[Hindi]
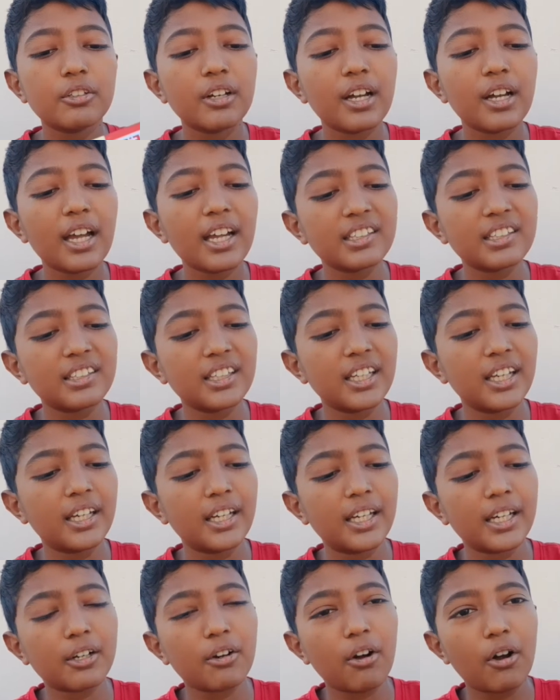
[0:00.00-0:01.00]
गाइस
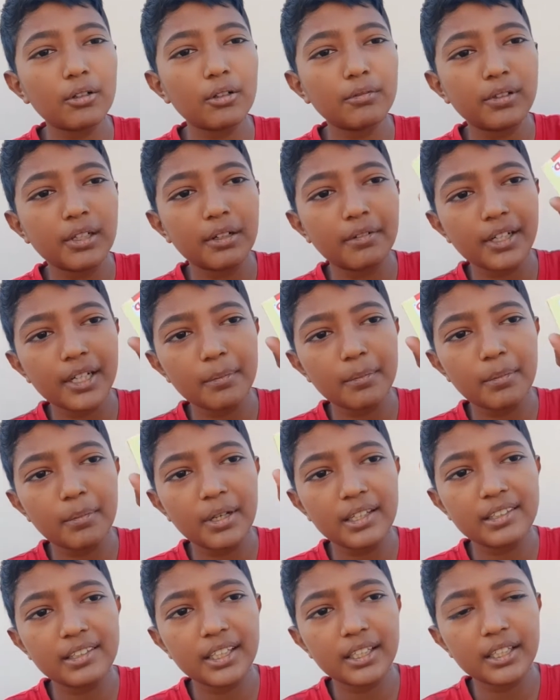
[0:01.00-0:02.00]
ये कॉर्नफ्लावर है
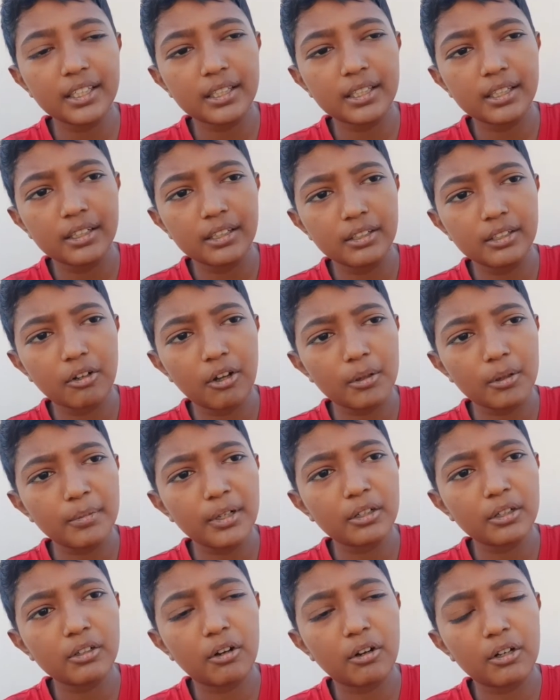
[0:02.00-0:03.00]
बेसिक
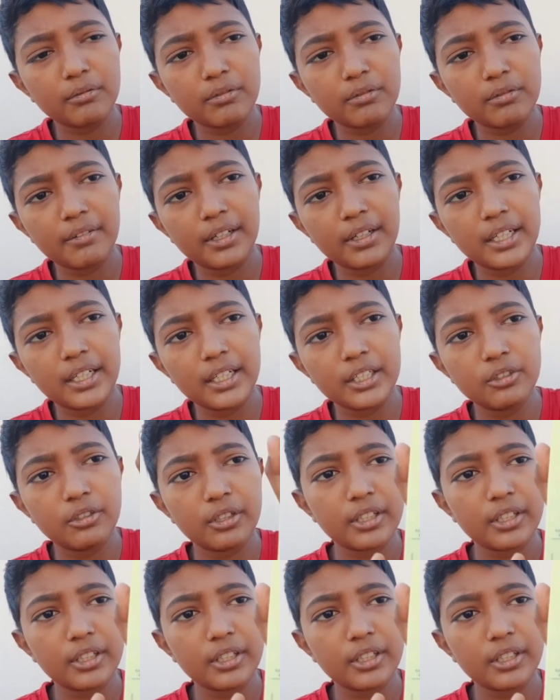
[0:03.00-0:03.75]
नॉर्मल कॉर्नफ्लावर है जो